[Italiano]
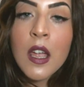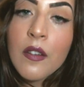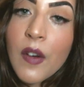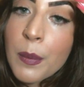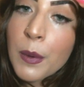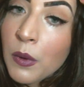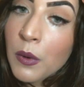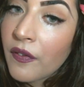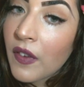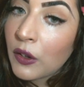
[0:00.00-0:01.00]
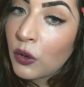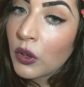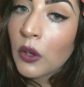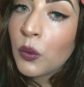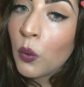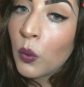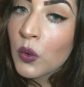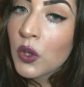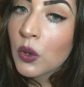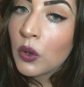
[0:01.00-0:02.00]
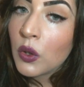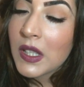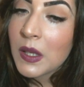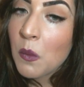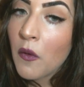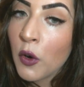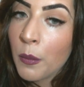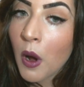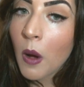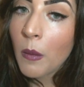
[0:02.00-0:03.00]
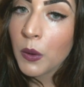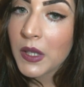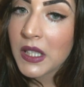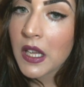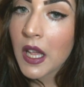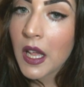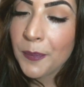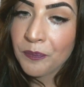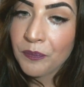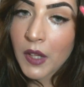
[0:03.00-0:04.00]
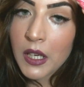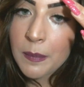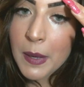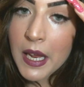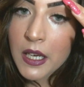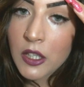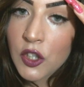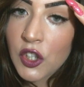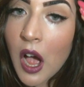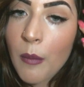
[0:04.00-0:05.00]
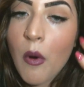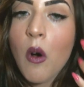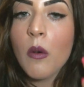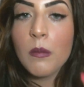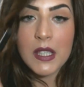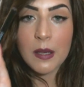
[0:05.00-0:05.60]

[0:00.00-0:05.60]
fa proprio l'effetto tattoo non, so, non si muovono proprio proprio queste, mh, mm, i peli, diciamo, mi sta